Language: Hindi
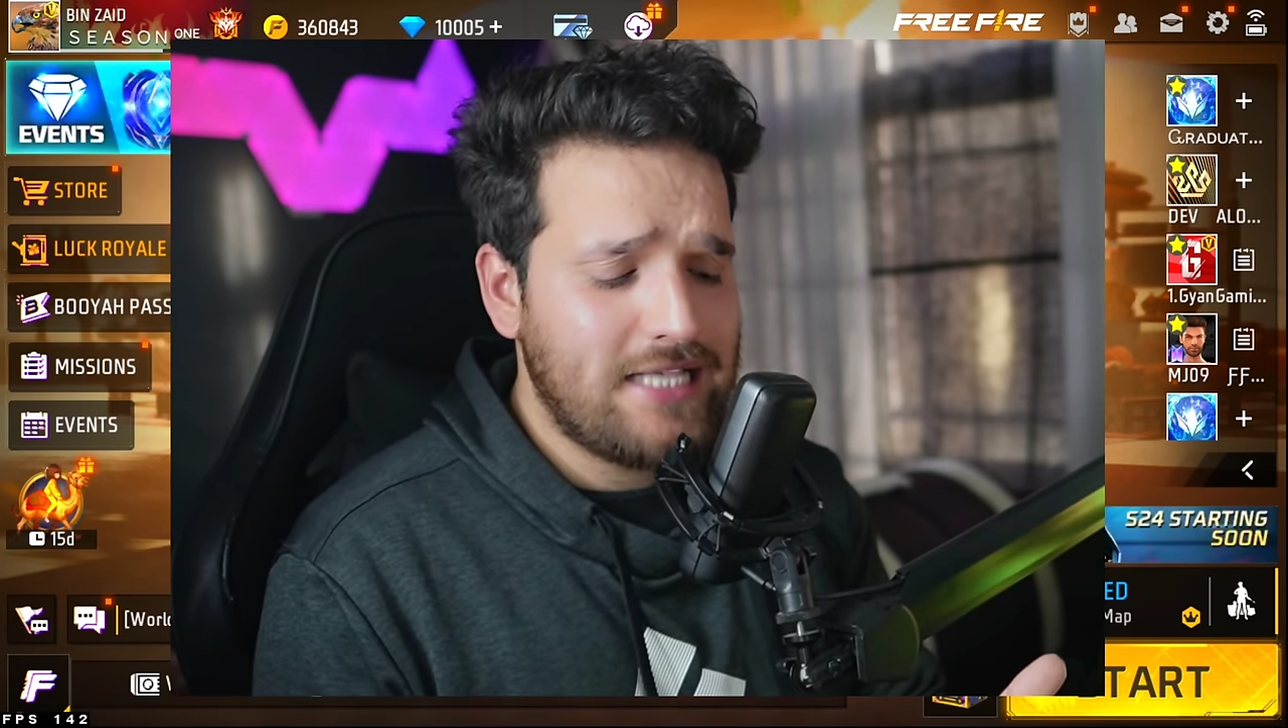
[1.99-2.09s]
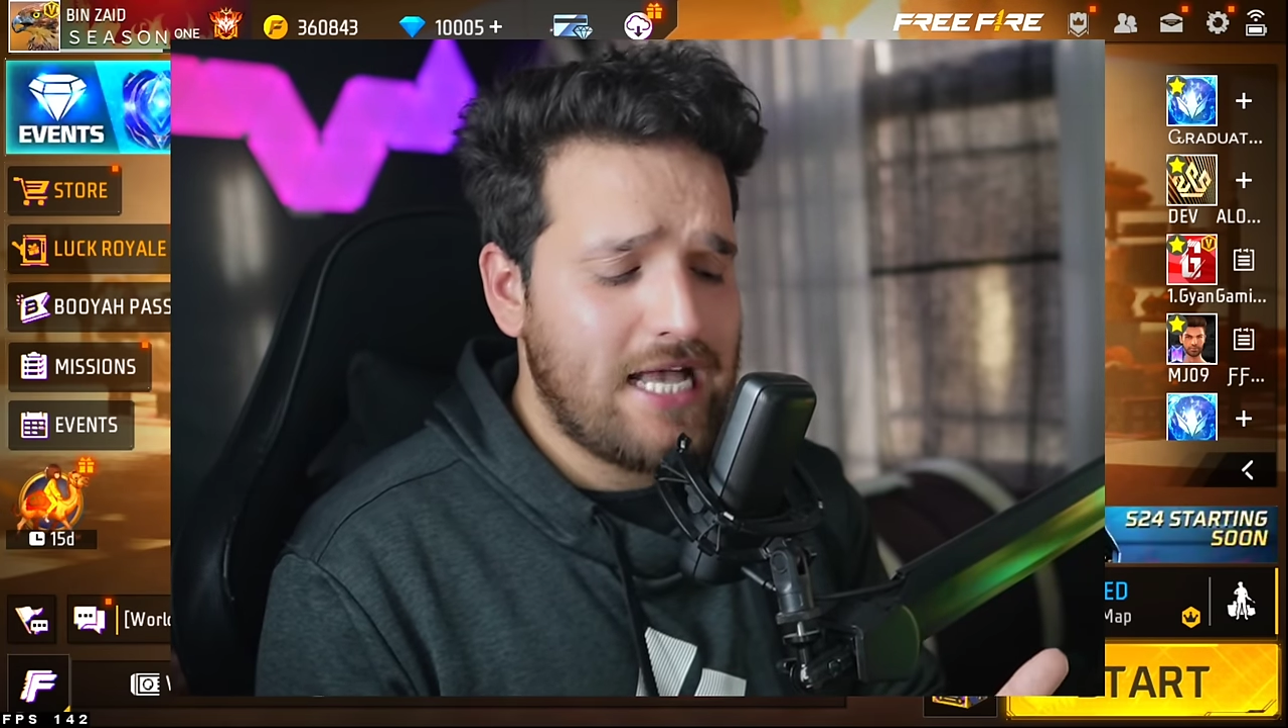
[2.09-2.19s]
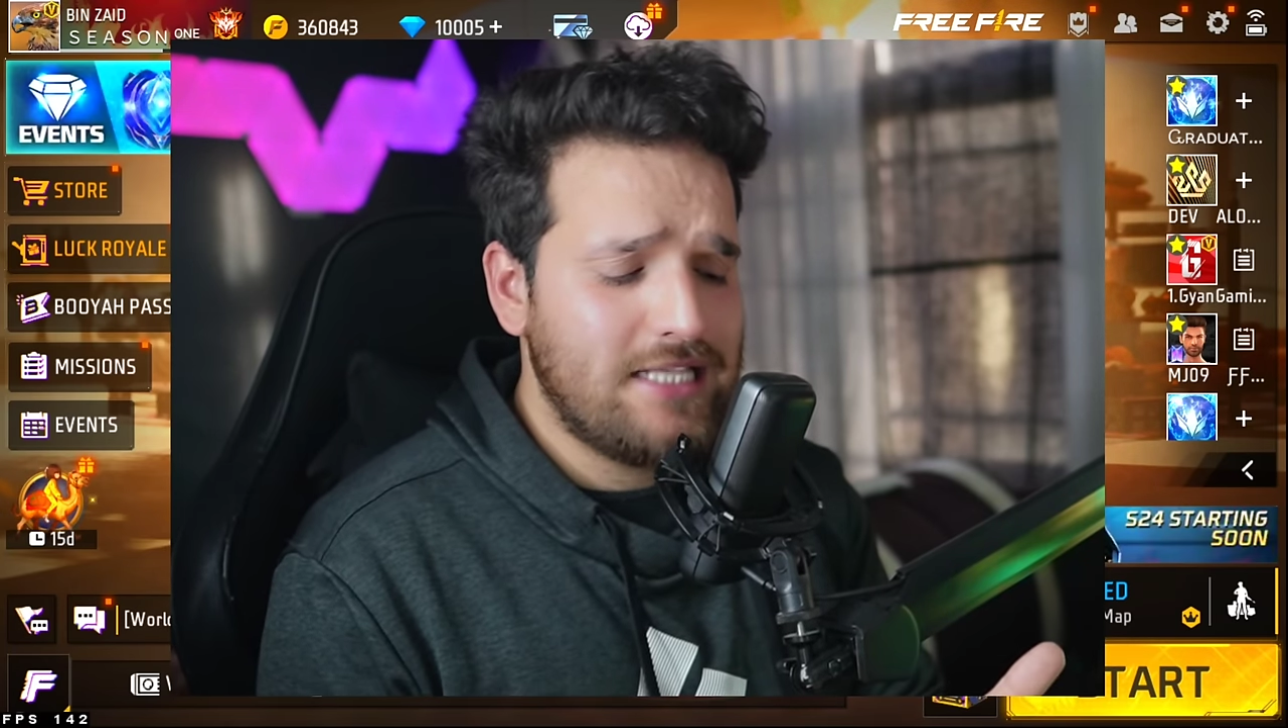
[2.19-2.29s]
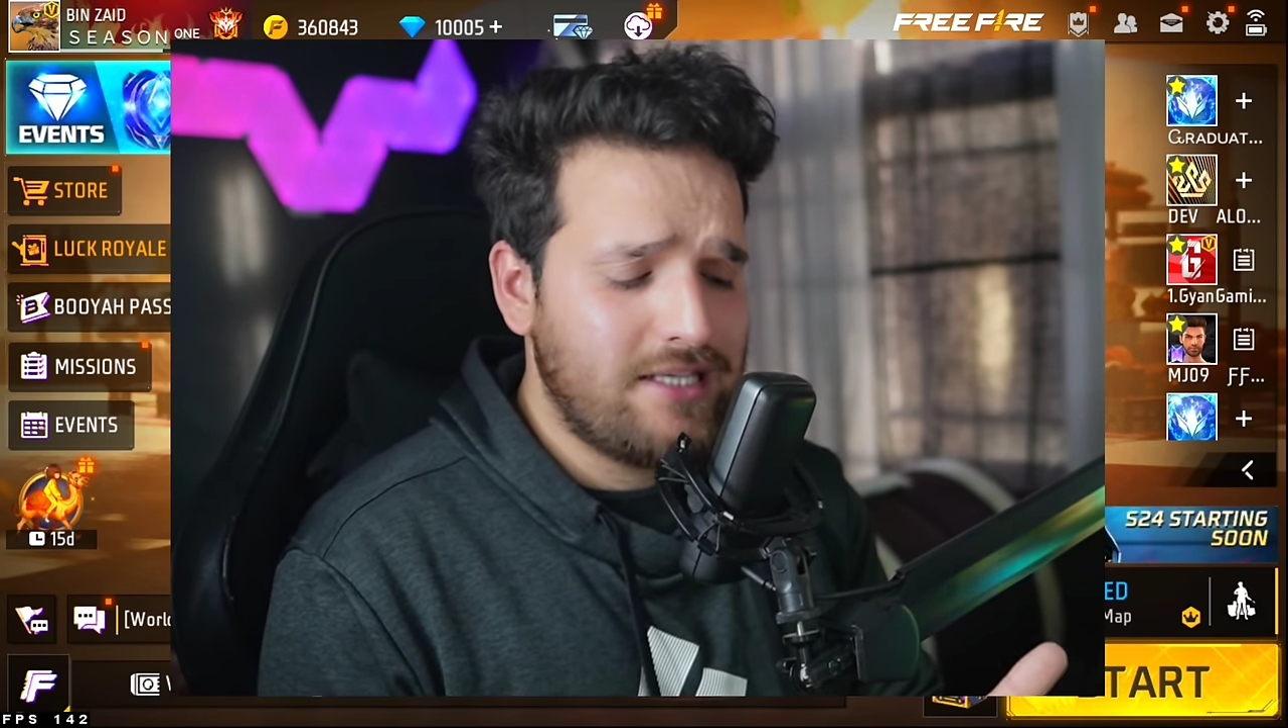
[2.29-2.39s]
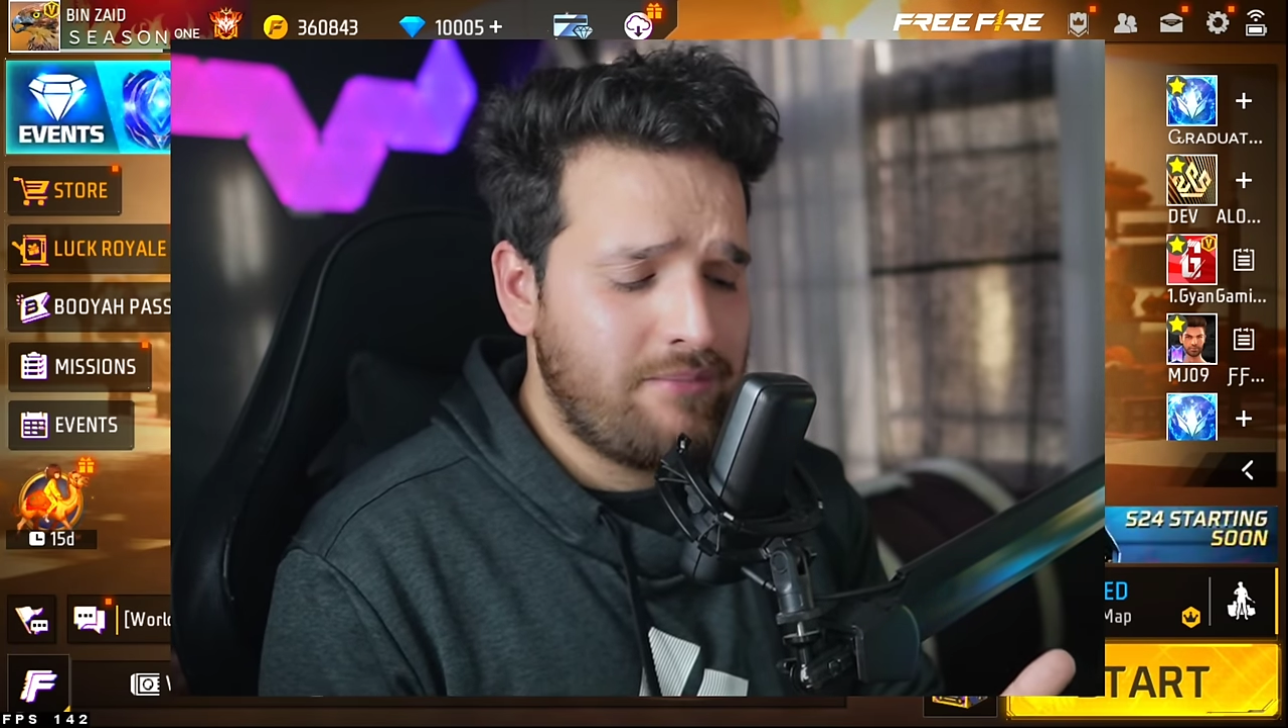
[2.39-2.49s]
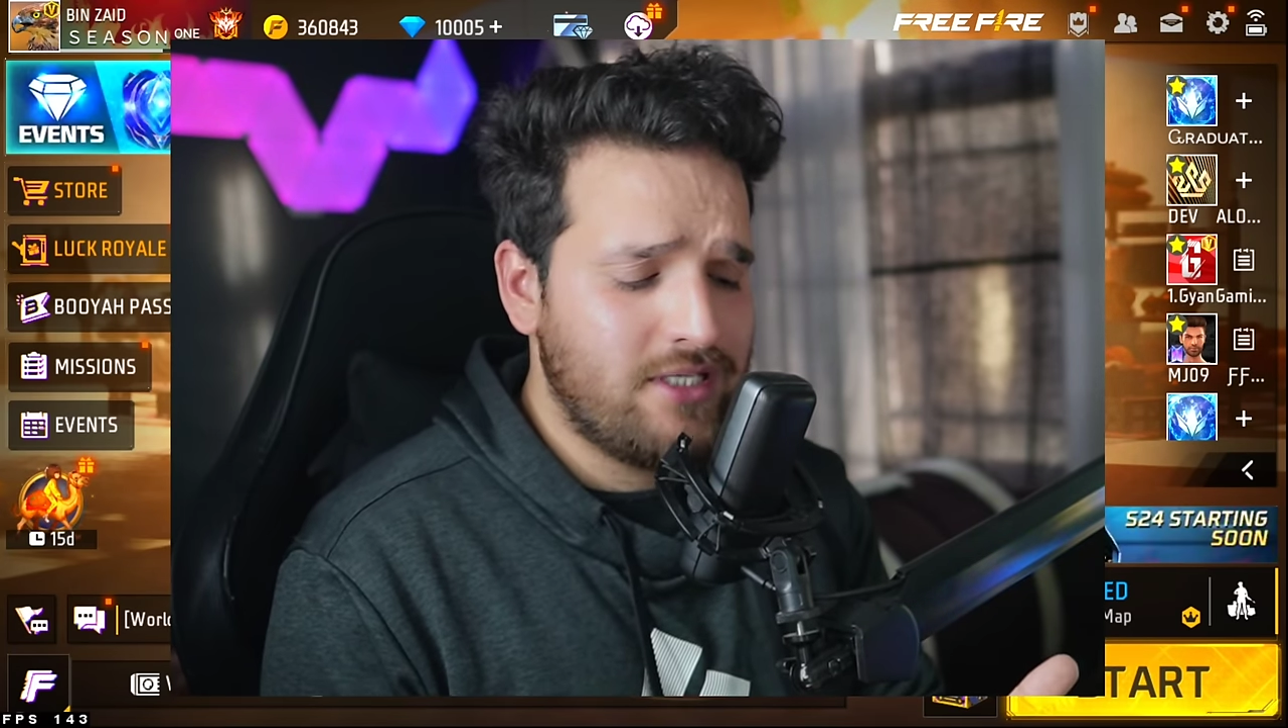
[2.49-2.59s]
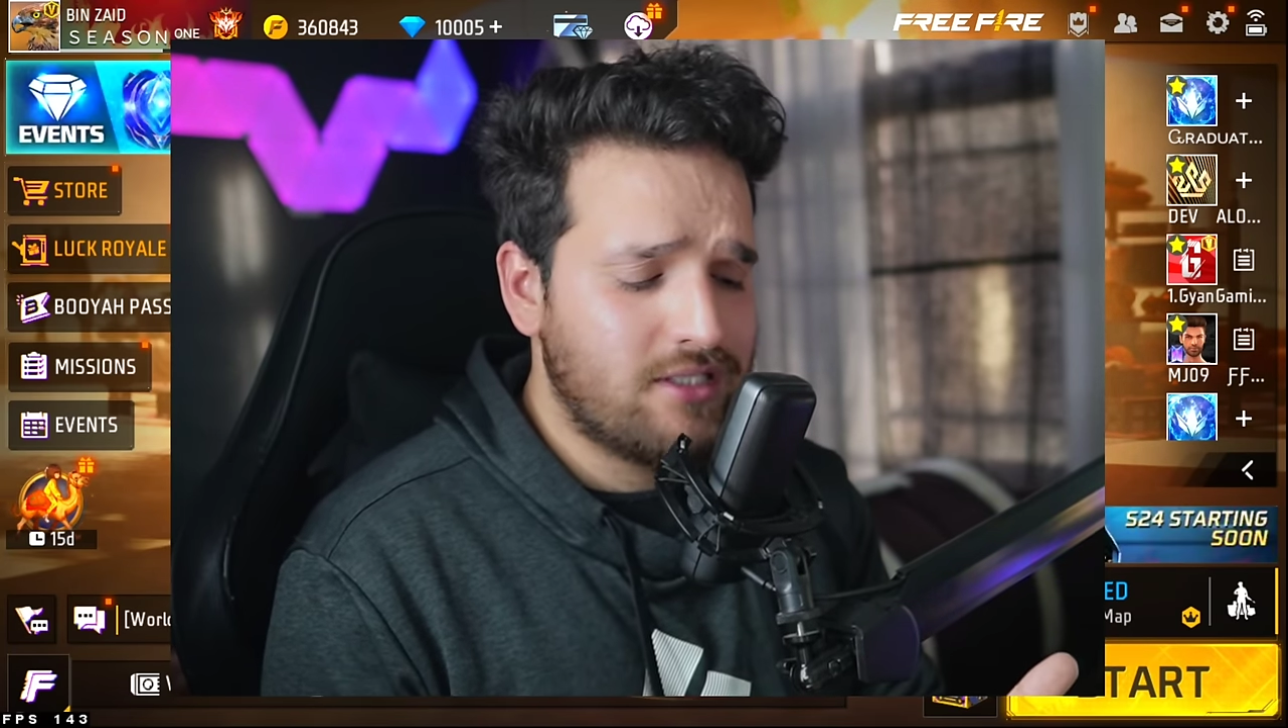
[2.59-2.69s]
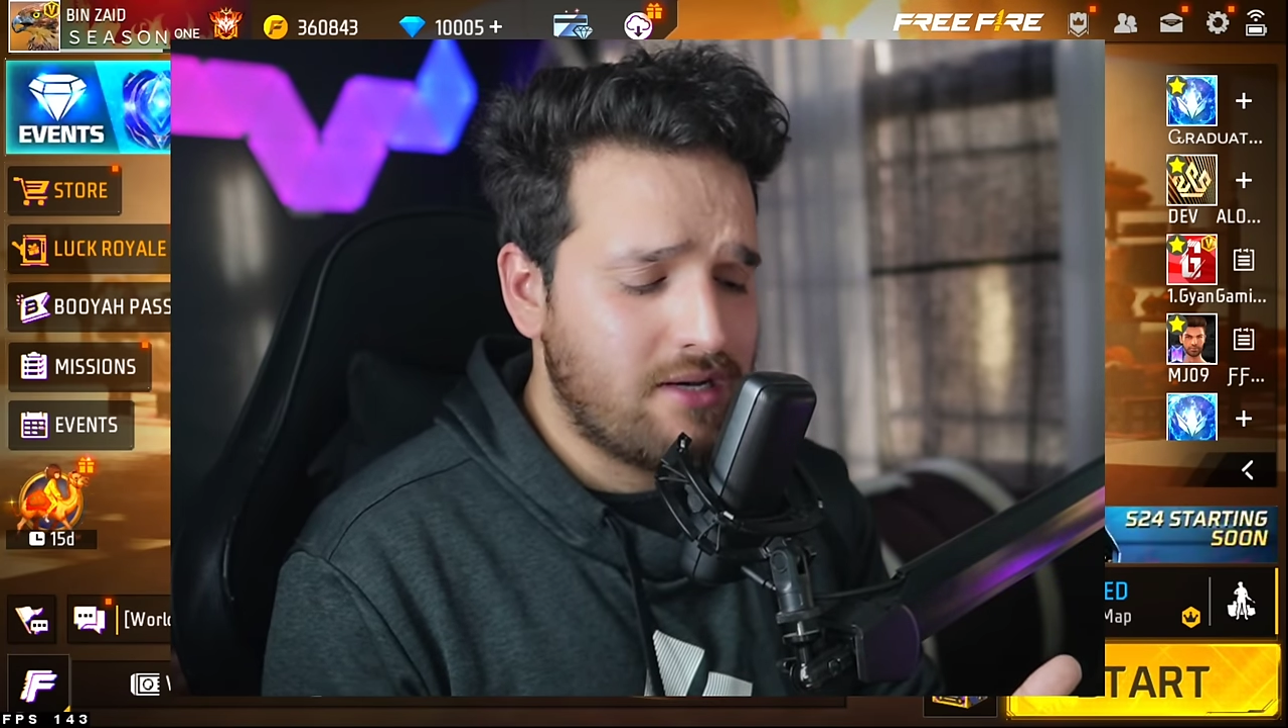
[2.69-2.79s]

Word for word: साल से मैं इस